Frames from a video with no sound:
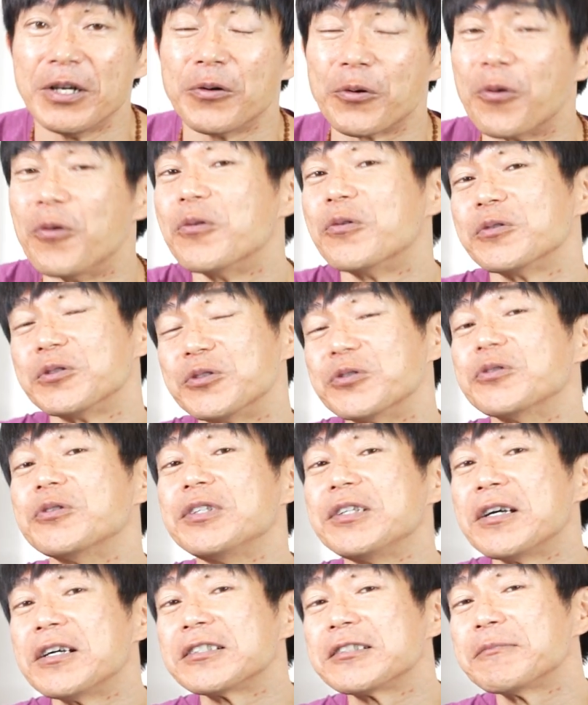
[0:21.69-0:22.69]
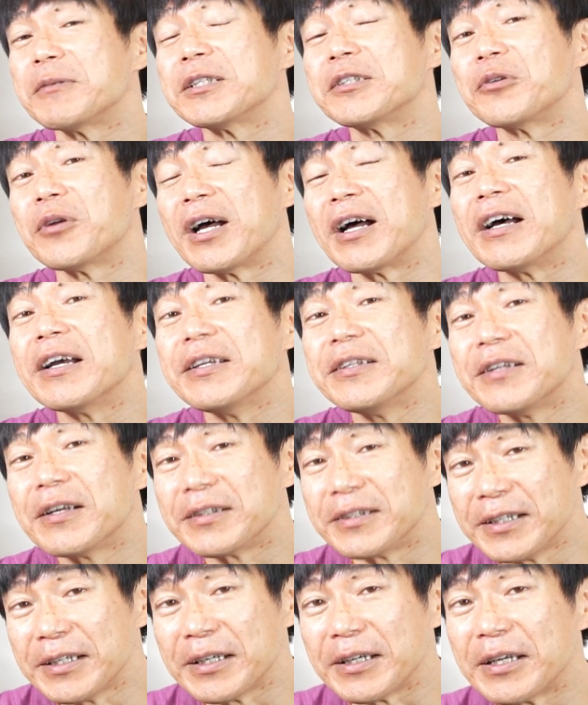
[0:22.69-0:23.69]
今後じゅうにがつまでの
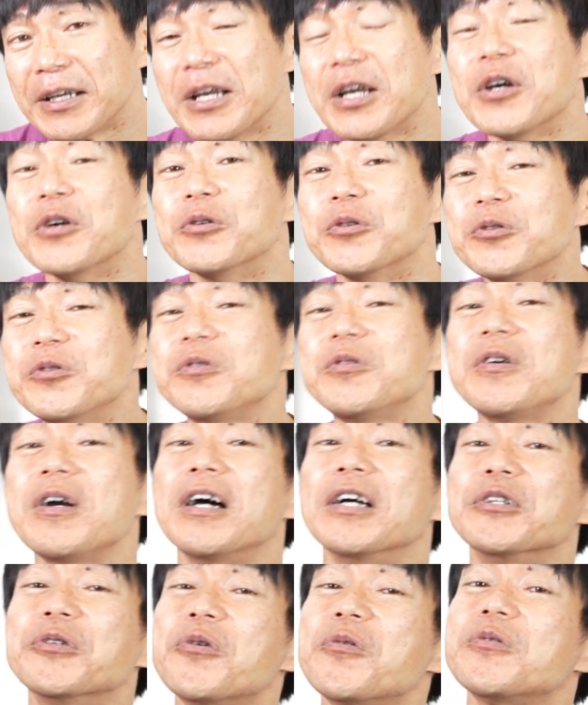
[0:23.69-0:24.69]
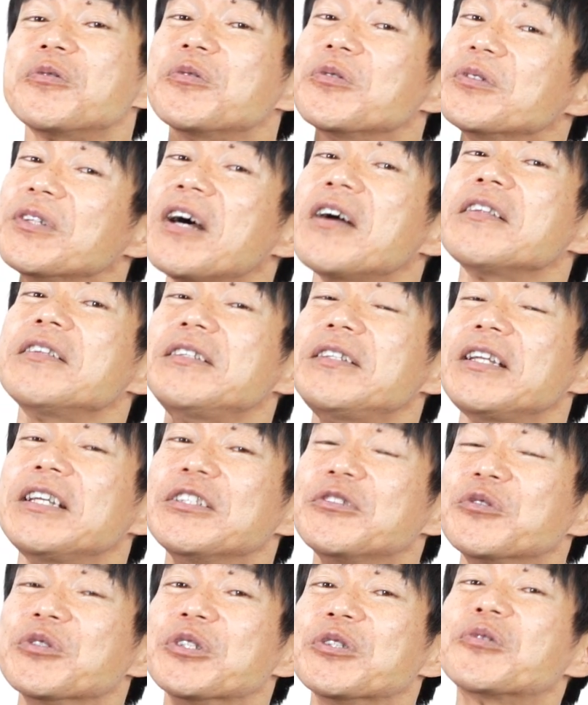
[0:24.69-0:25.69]
間で運が良くなって
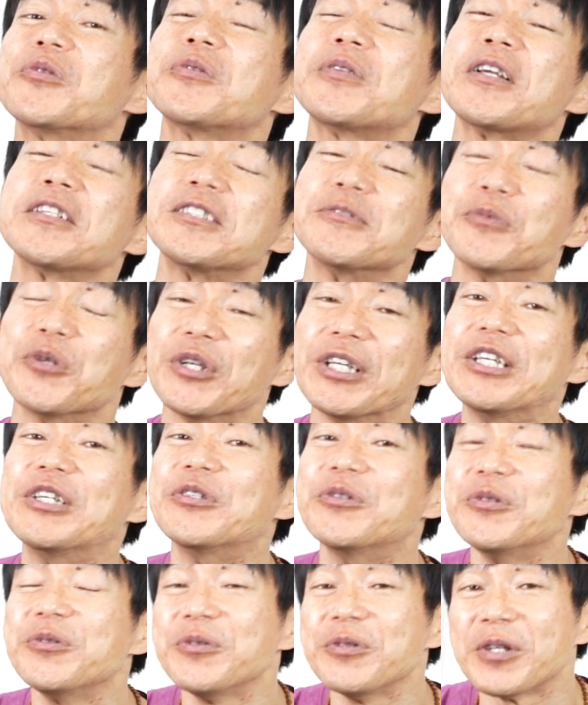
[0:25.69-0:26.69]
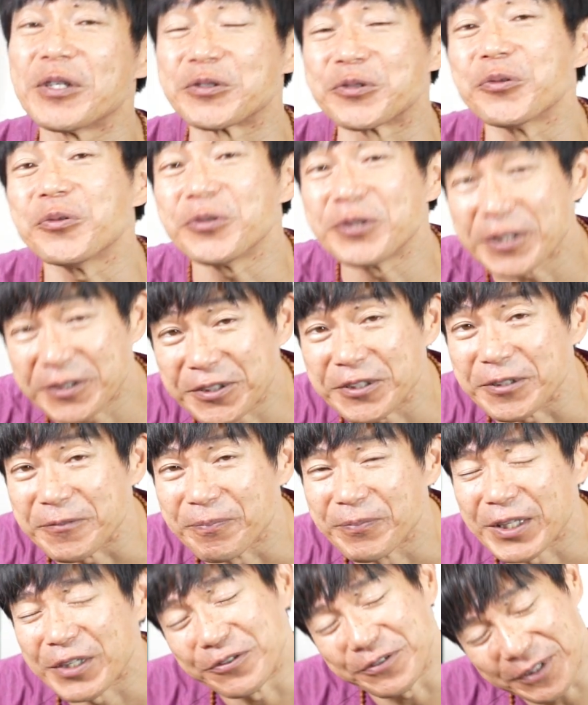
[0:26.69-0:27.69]
いく人たちもいるんだそうです。
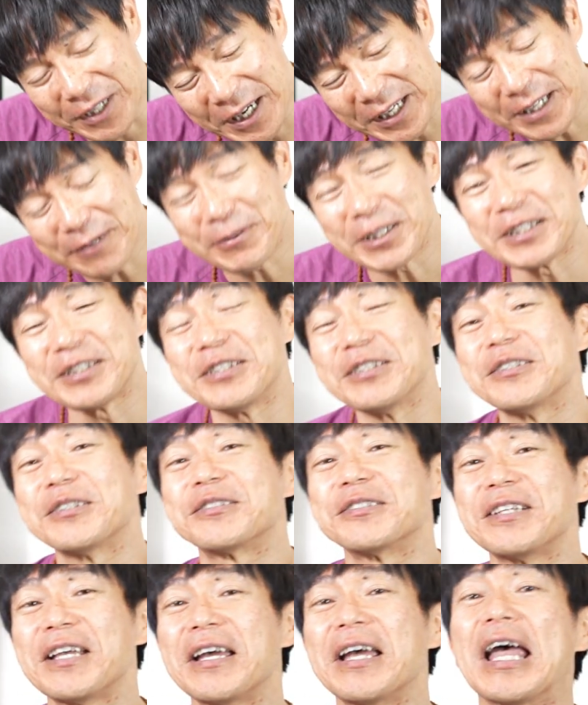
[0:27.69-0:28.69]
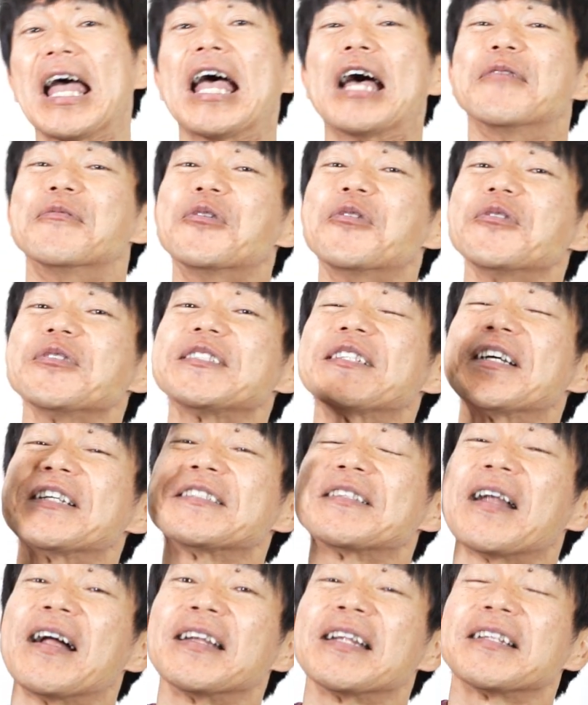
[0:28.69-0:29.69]
羨ましいですね。もしか
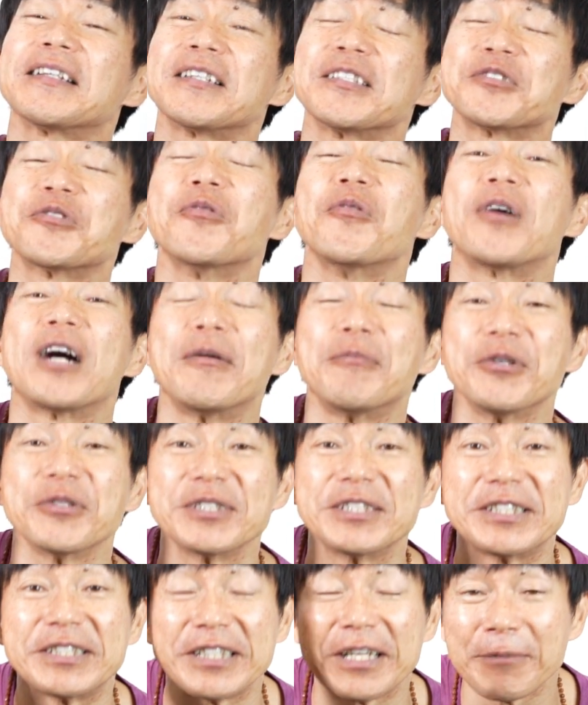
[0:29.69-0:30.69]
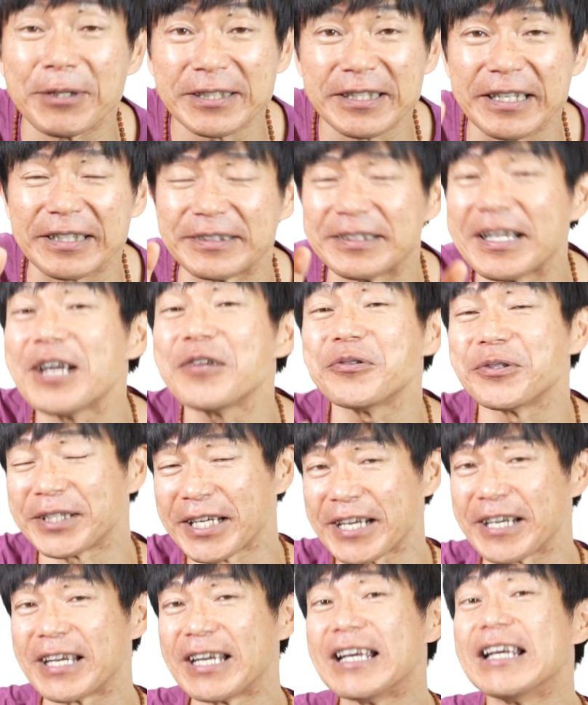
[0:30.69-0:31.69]
したらあなたがそうかもしれません。なの
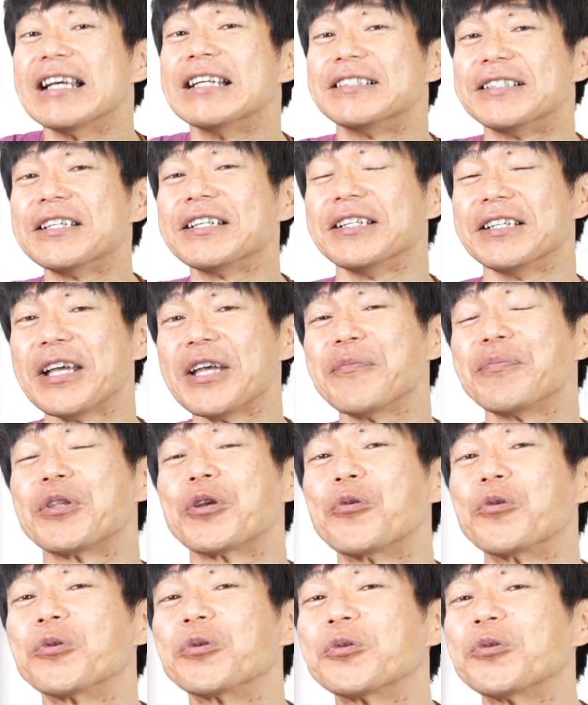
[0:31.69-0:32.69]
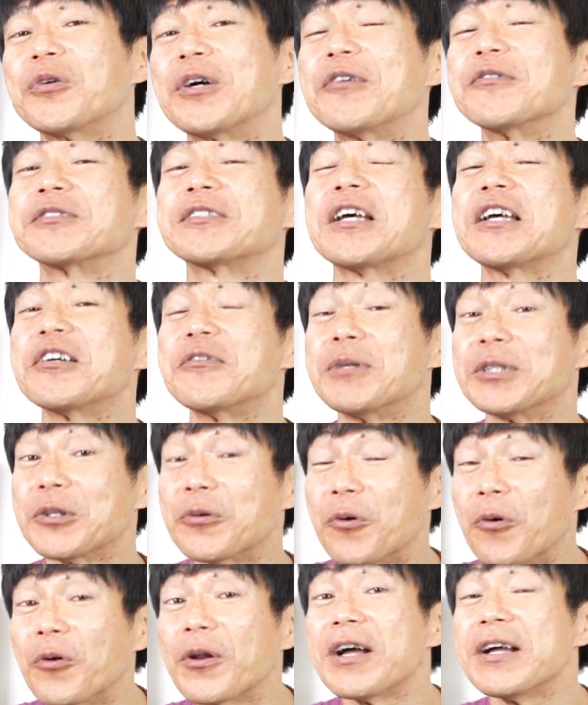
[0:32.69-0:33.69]
で是非ね、この動画を最後まで
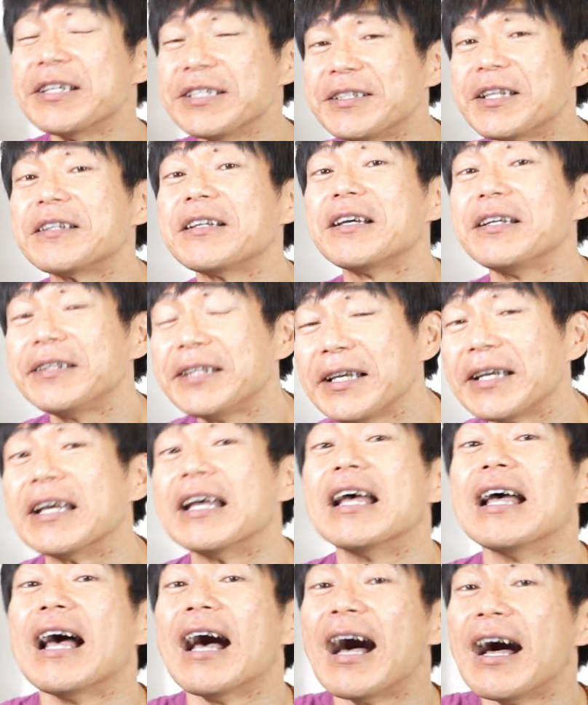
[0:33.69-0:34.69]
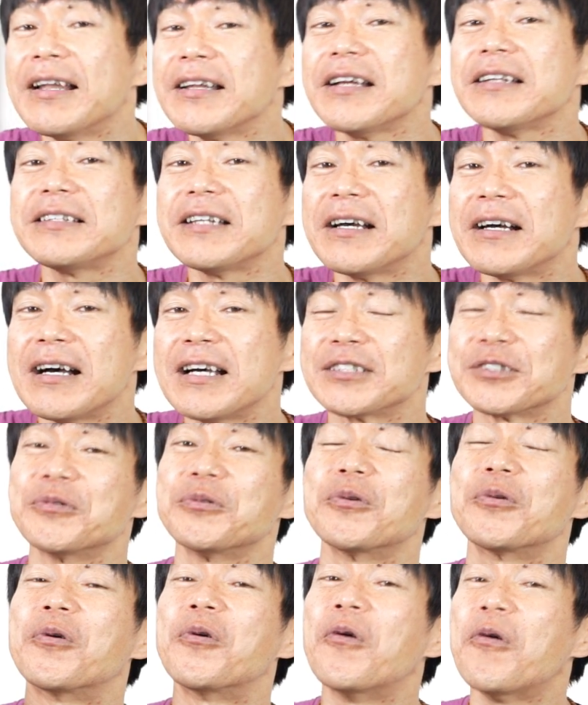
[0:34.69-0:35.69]
ご覧いただいて、あなたがそ
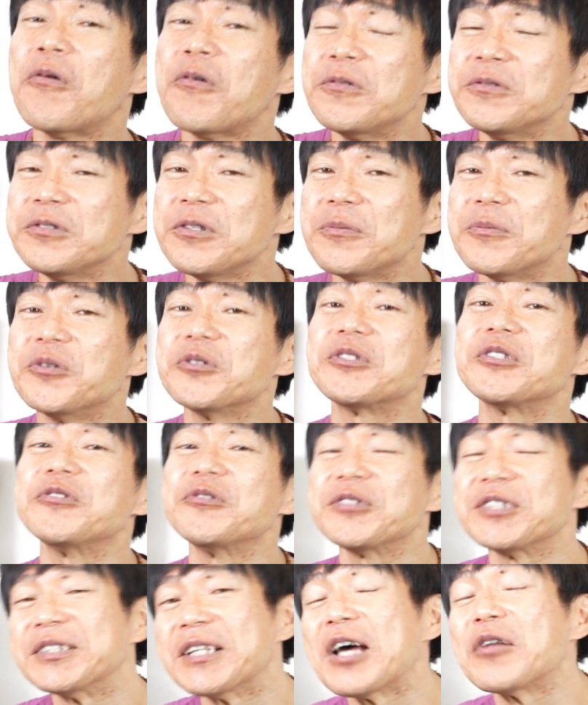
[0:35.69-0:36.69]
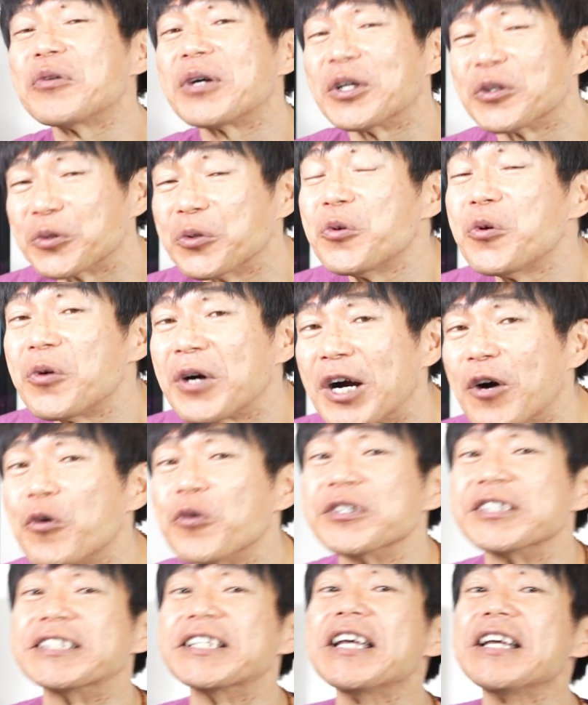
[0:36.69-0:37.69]
の幸運の持ち主なのかどうか
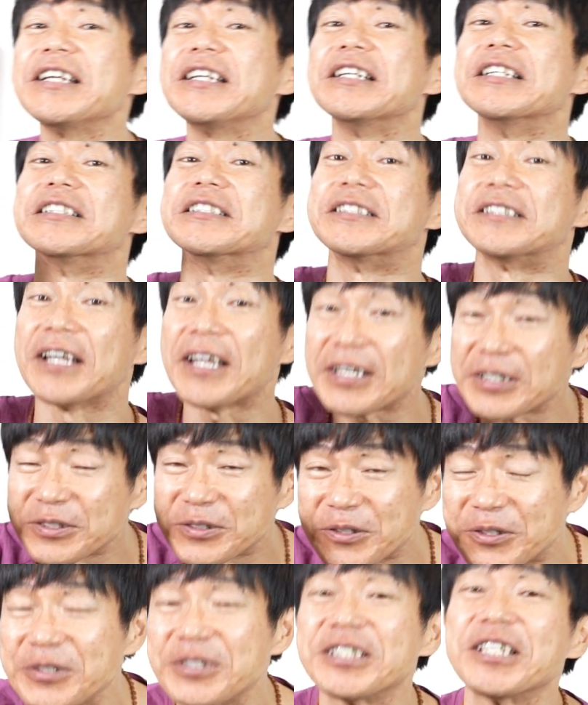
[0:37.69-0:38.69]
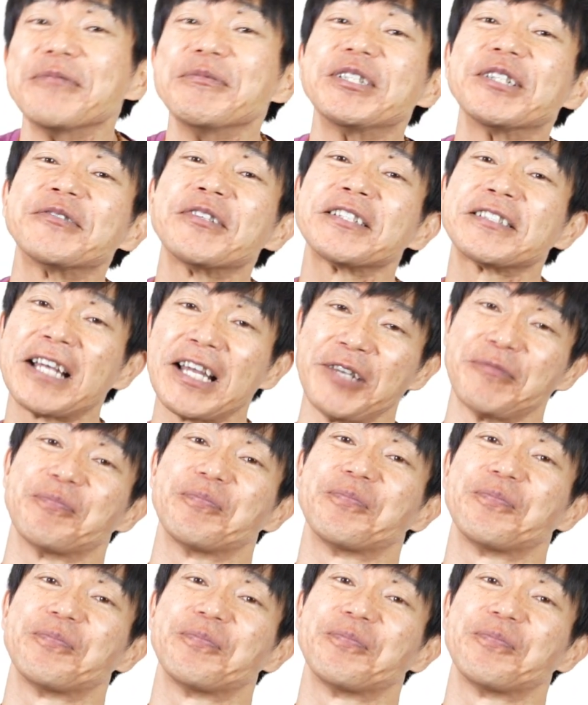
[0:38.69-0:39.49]
を是非チェックしてみてください。